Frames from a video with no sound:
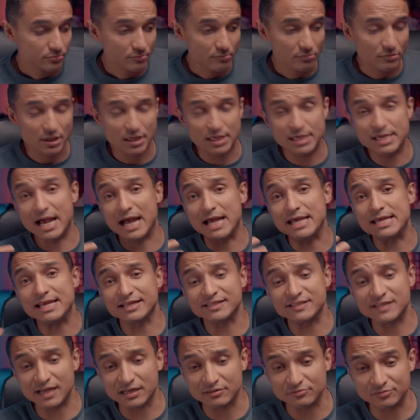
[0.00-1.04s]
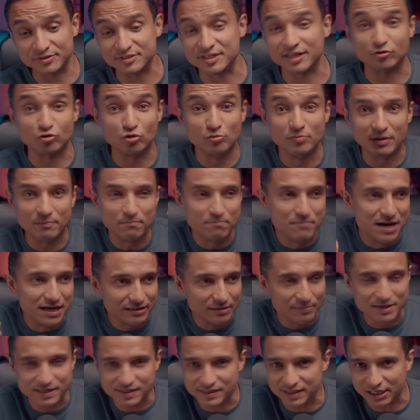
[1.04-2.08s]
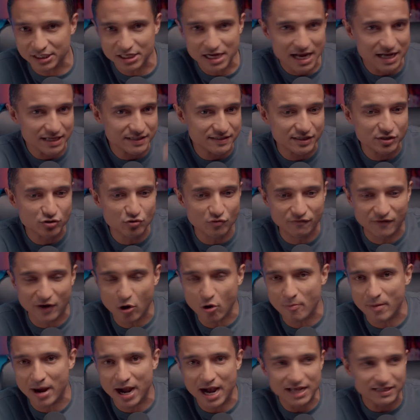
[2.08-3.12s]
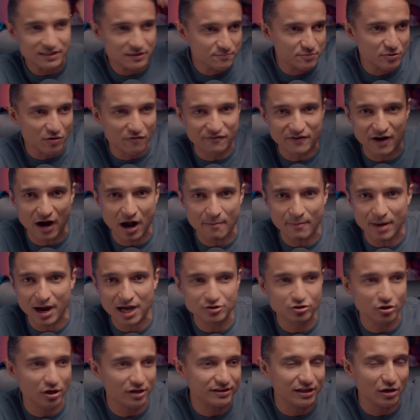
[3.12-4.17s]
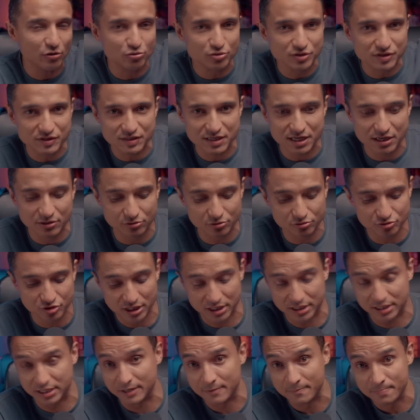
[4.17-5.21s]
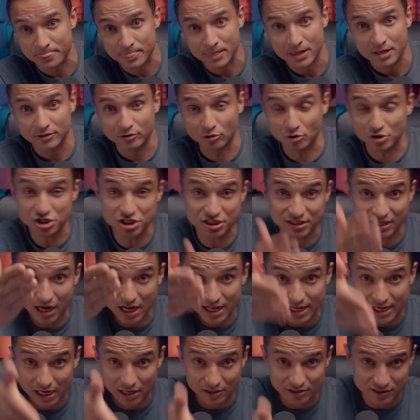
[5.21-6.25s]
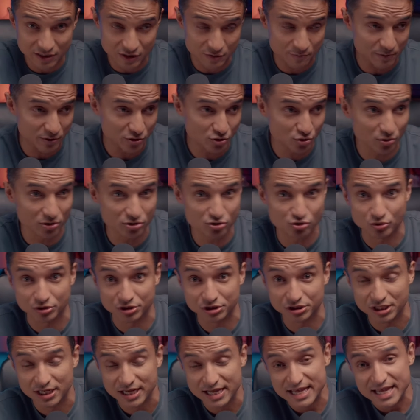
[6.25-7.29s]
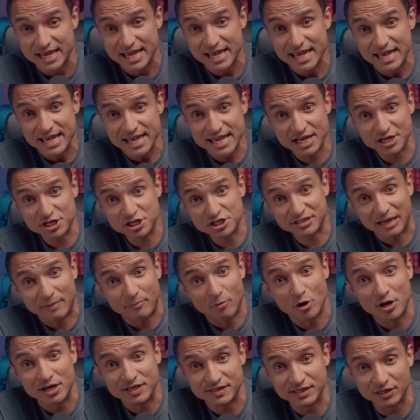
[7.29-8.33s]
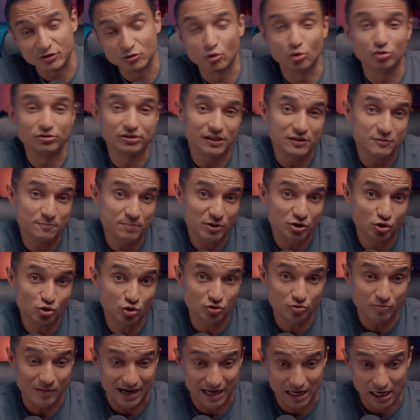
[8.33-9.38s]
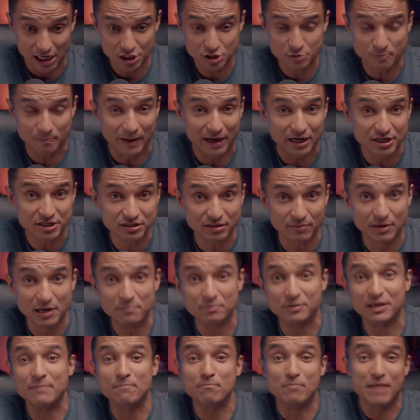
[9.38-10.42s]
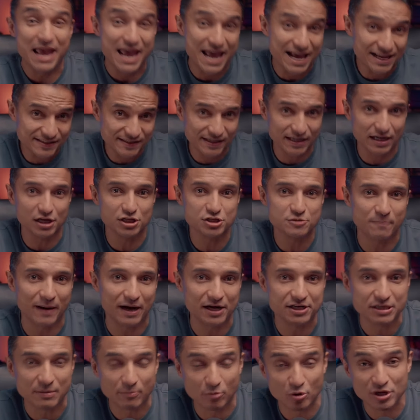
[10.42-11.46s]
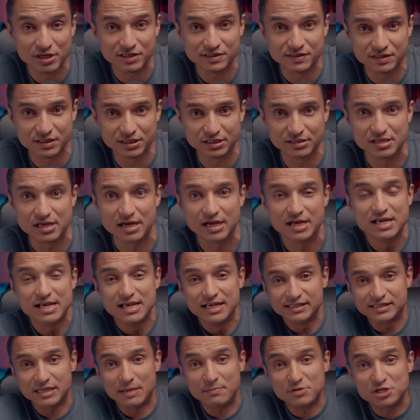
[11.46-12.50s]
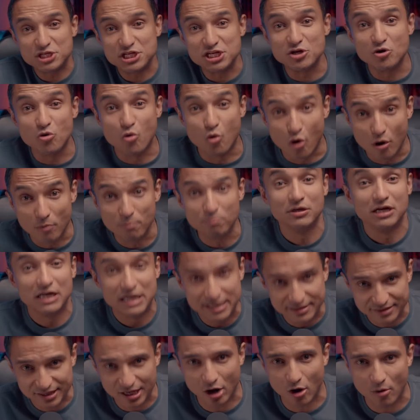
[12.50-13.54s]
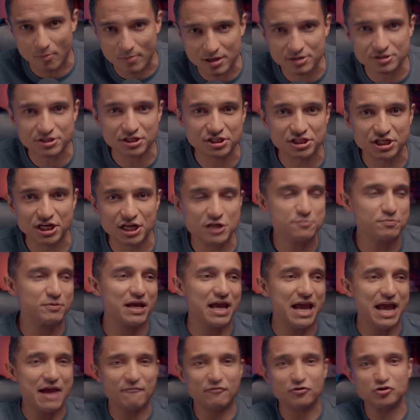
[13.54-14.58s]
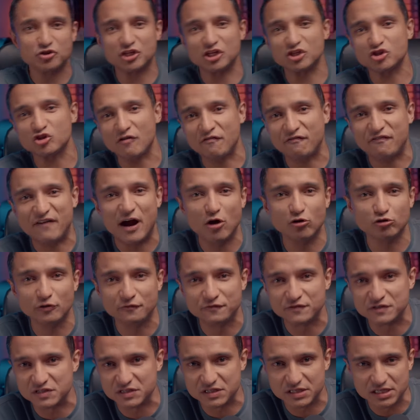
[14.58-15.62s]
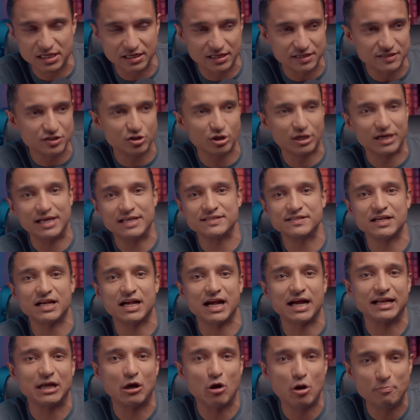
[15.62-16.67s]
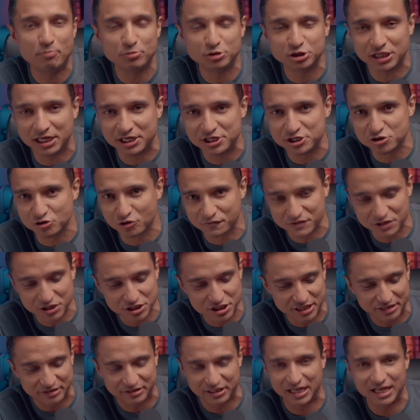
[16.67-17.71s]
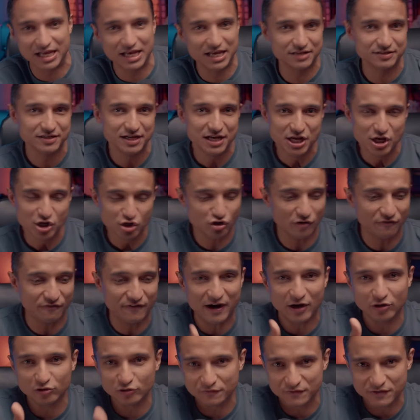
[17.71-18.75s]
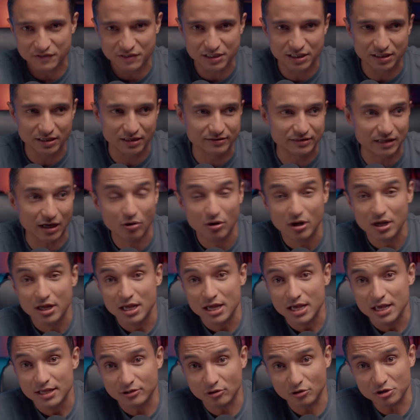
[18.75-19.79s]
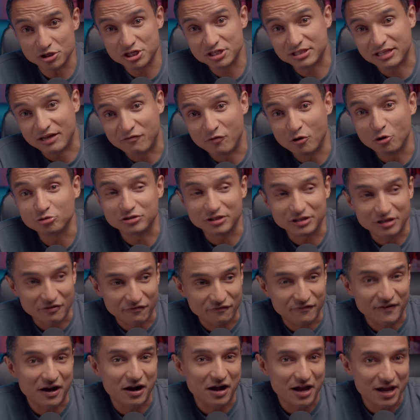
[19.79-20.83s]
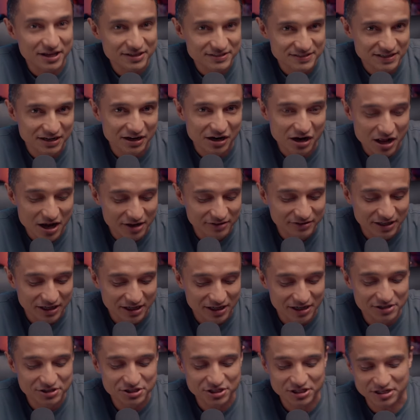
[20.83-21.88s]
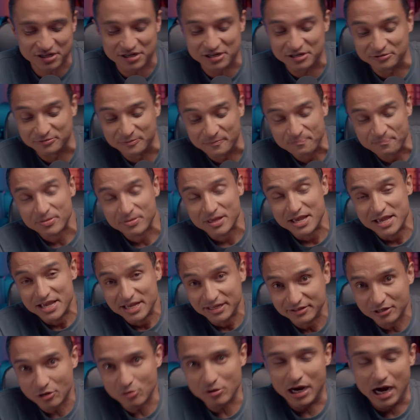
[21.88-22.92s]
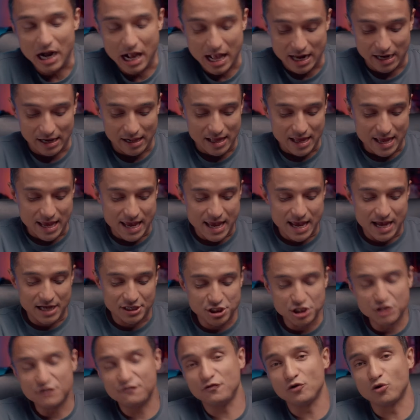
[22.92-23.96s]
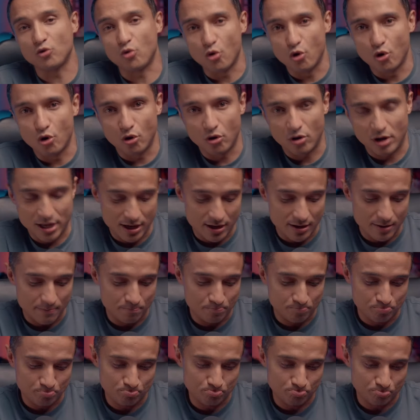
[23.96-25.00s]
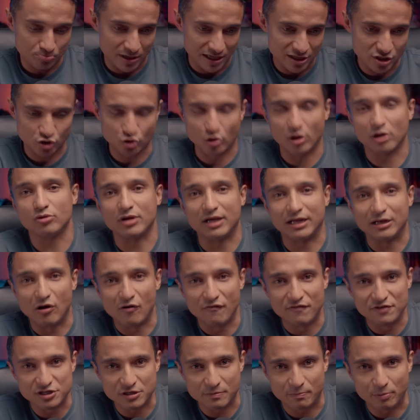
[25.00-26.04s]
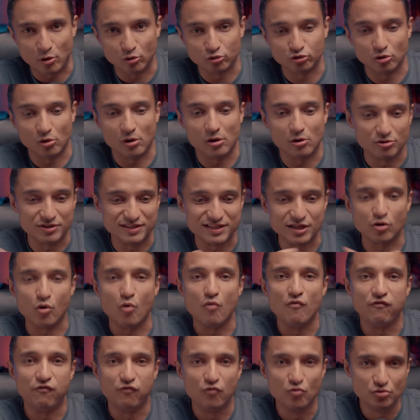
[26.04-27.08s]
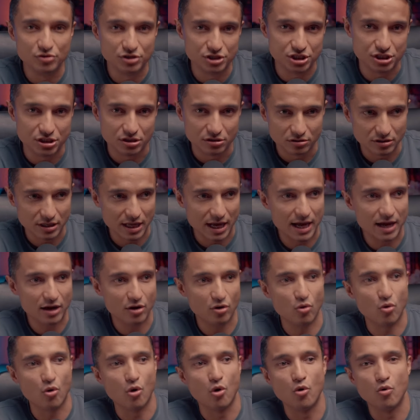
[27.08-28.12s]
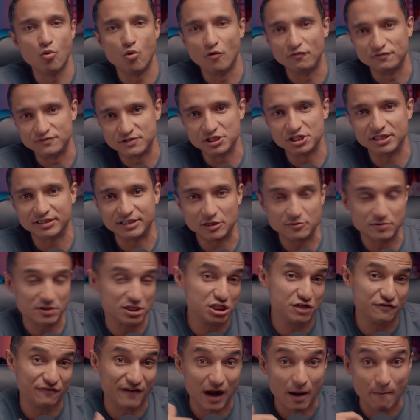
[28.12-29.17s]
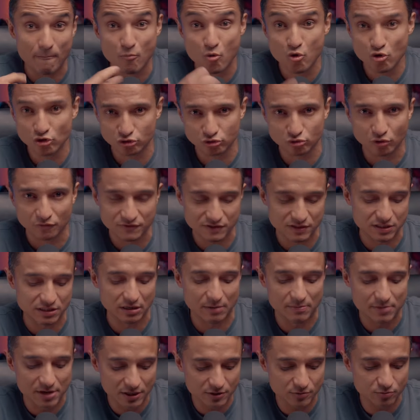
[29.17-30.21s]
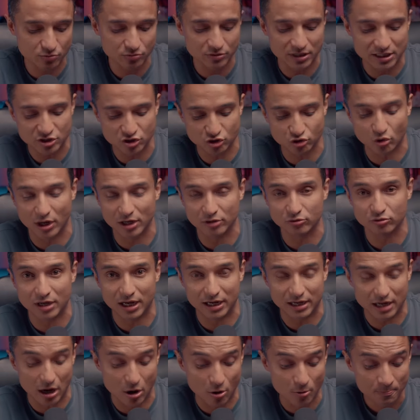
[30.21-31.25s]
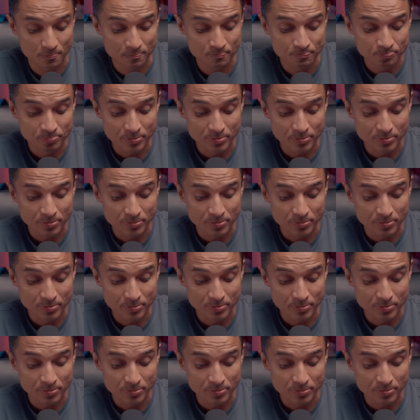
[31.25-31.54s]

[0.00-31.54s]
E aí essa, essa turma manda mensagem, ah, que vocês não falam mais, vocês precisam falar mais, olha o que está acontecendo e não sei o quê. Então a gente está alegrando essas pessoas hoje. E a gente está aborrecendo outras pessoas, uma grande parte também, porque essa grande parte aborrecida sempre xingou literalmente a gente, porque é, você só fala da oficina, esse, esse, canal é puxadinho da oficina G3, só fala da oficina tal. Então a gente está voltando a falar, essa galera está criticando. Então, galera, é, a gente ficou. É, a história do canal Veja para Outro Ângulo se confunde né, com Oficina G3, porque a gente fala muito da oficina mesmo, na história do canal.